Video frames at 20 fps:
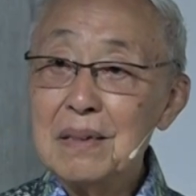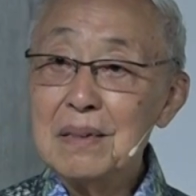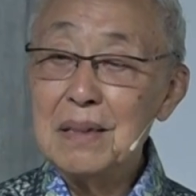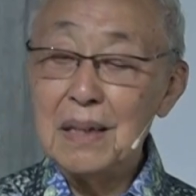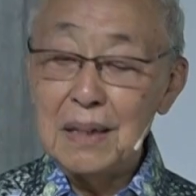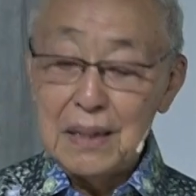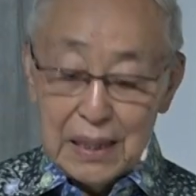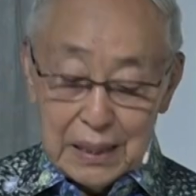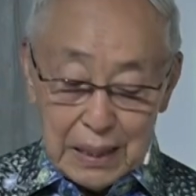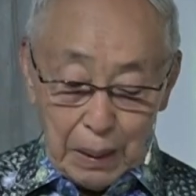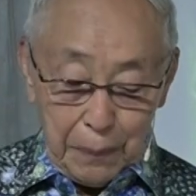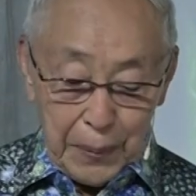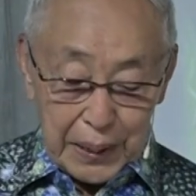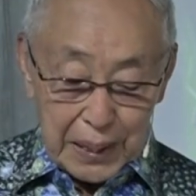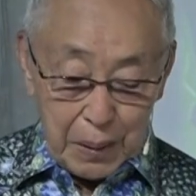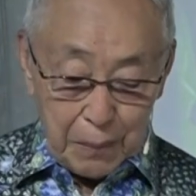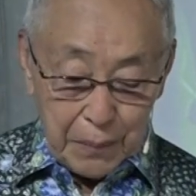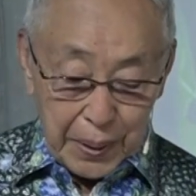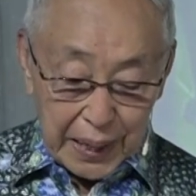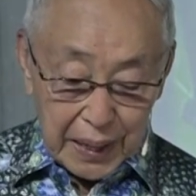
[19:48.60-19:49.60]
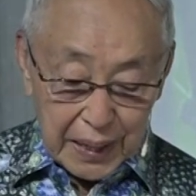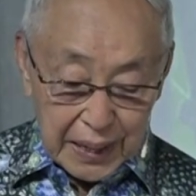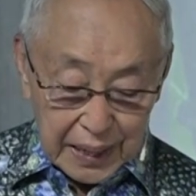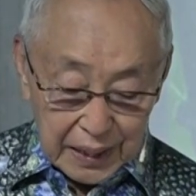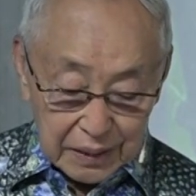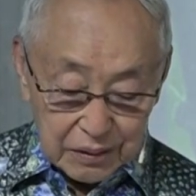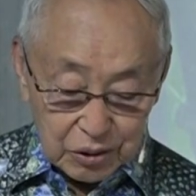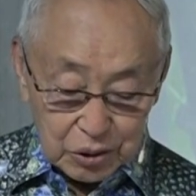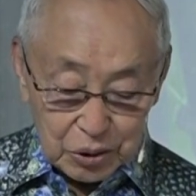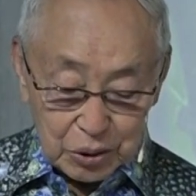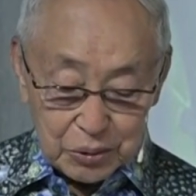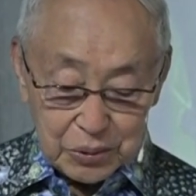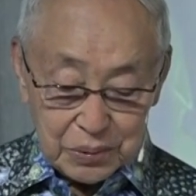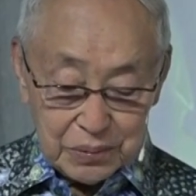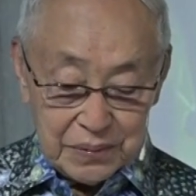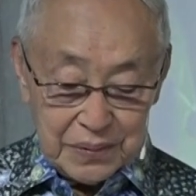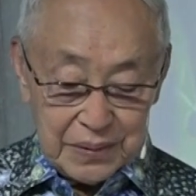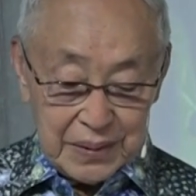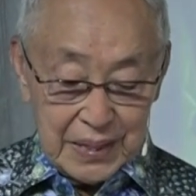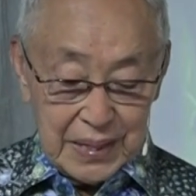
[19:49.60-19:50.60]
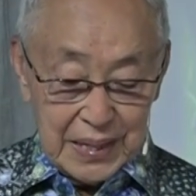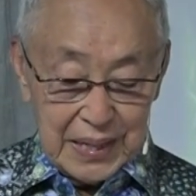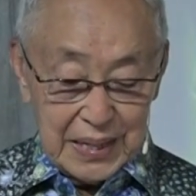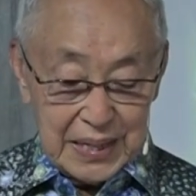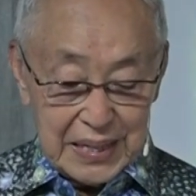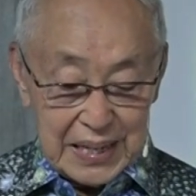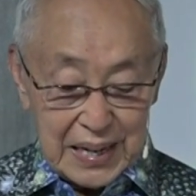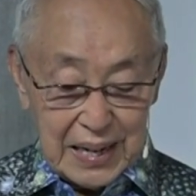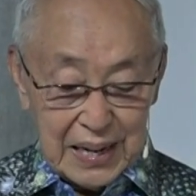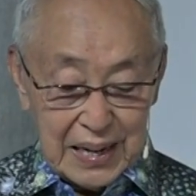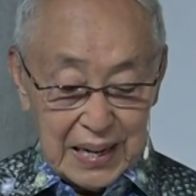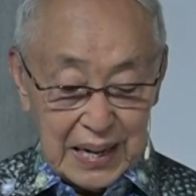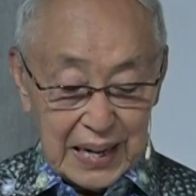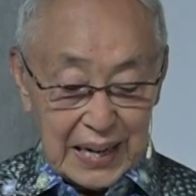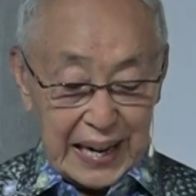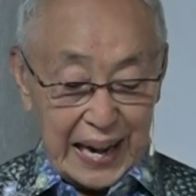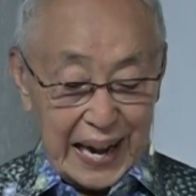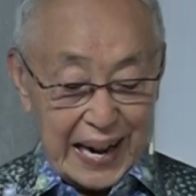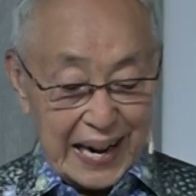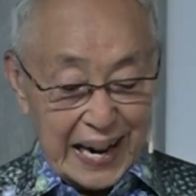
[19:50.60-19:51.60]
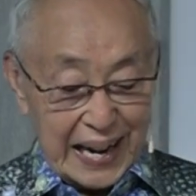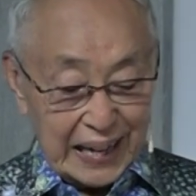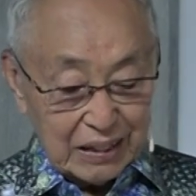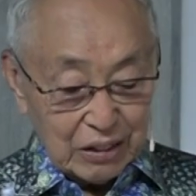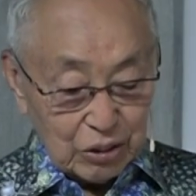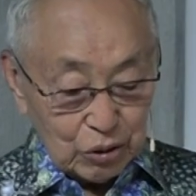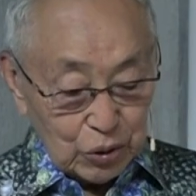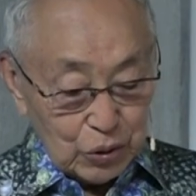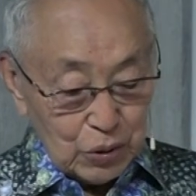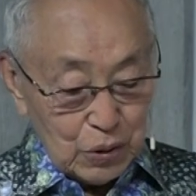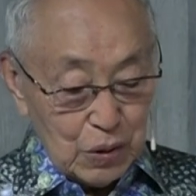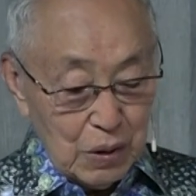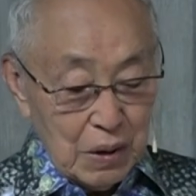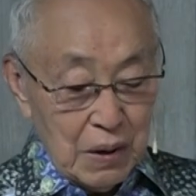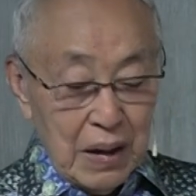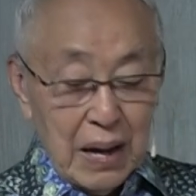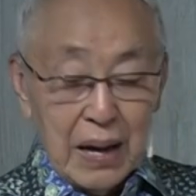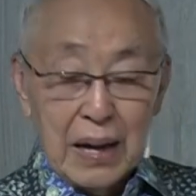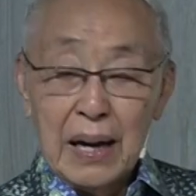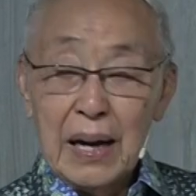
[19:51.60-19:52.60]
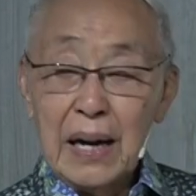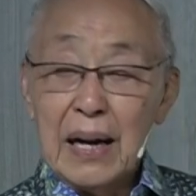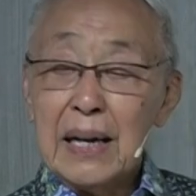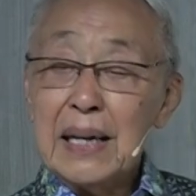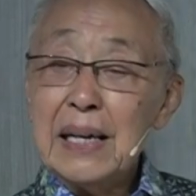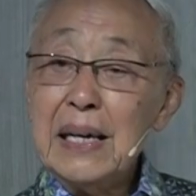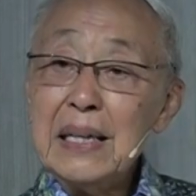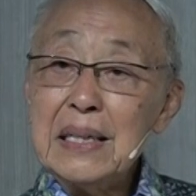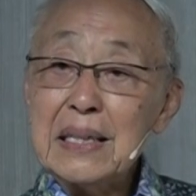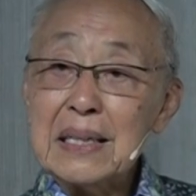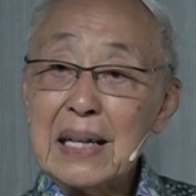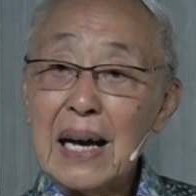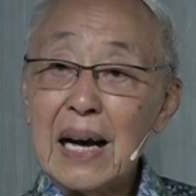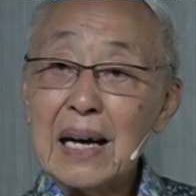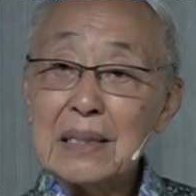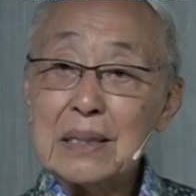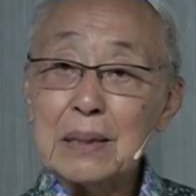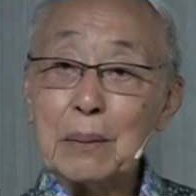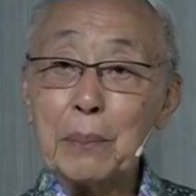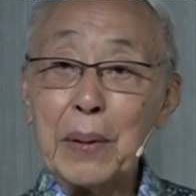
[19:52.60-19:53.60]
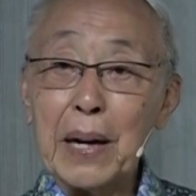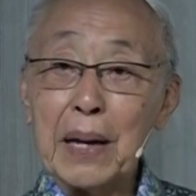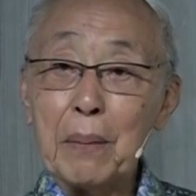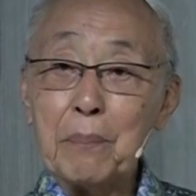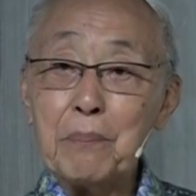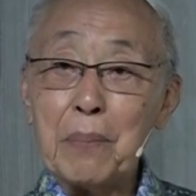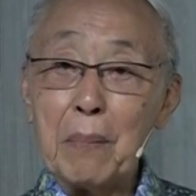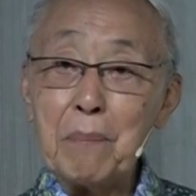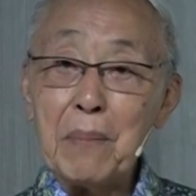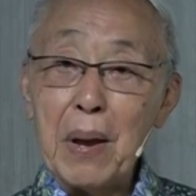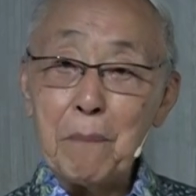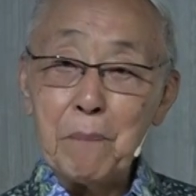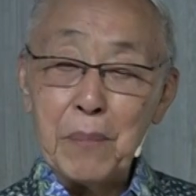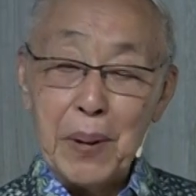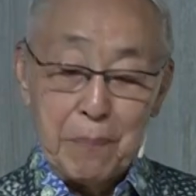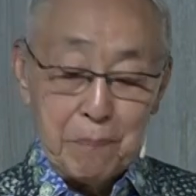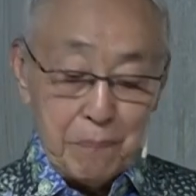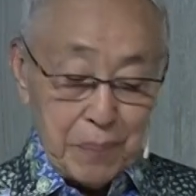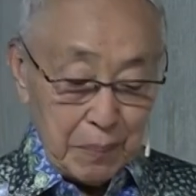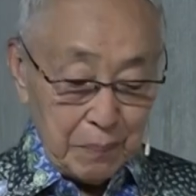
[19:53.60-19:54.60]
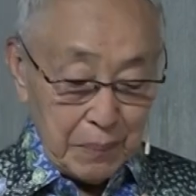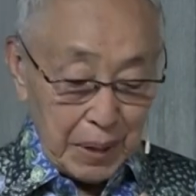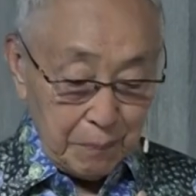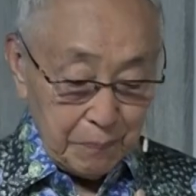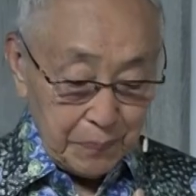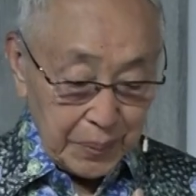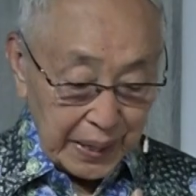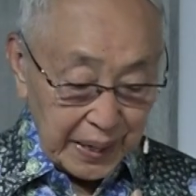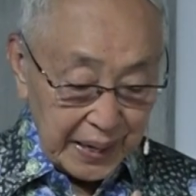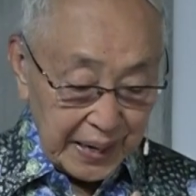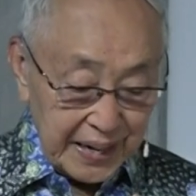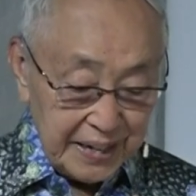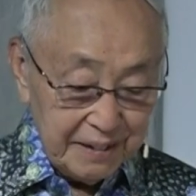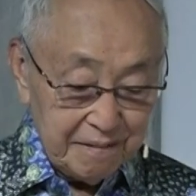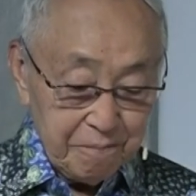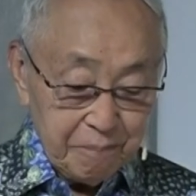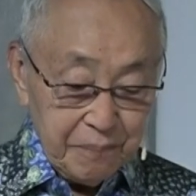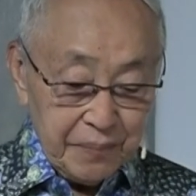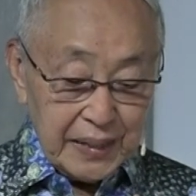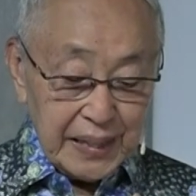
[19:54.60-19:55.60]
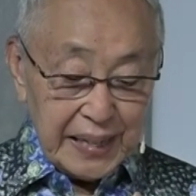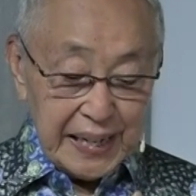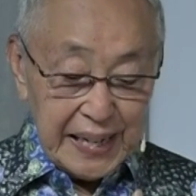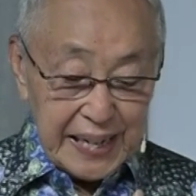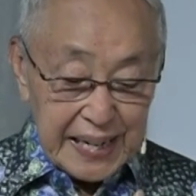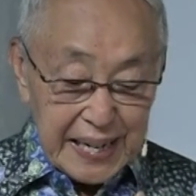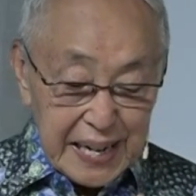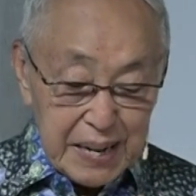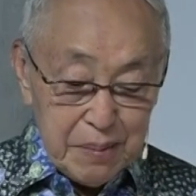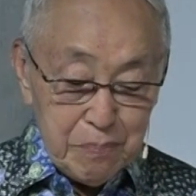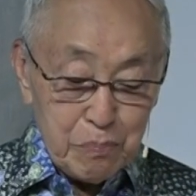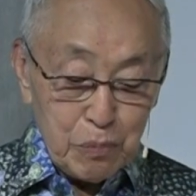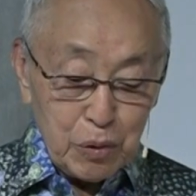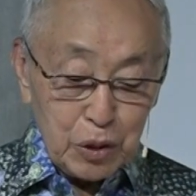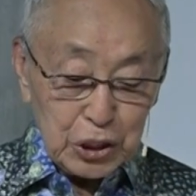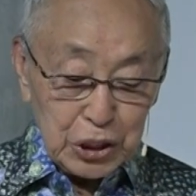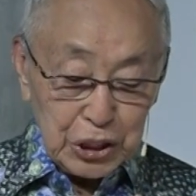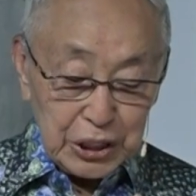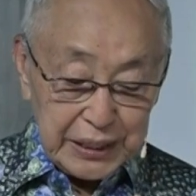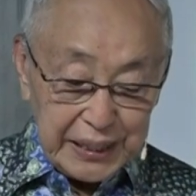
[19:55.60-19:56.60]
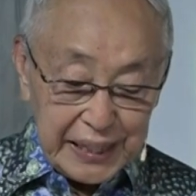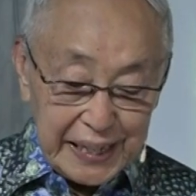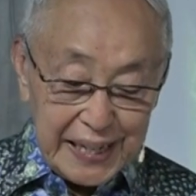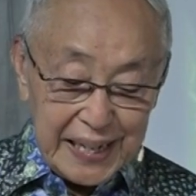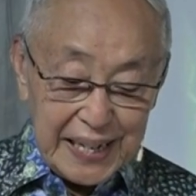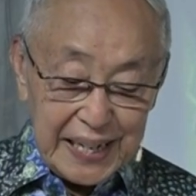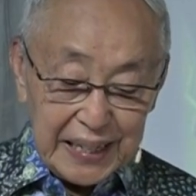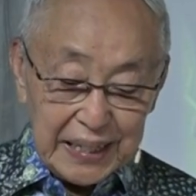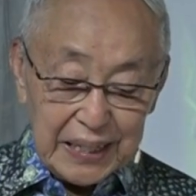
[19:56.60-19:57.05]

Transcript: Jadi dapat dibayangkan Ya, karena itu kita sebagai pemimpin-pemimpin ini mesti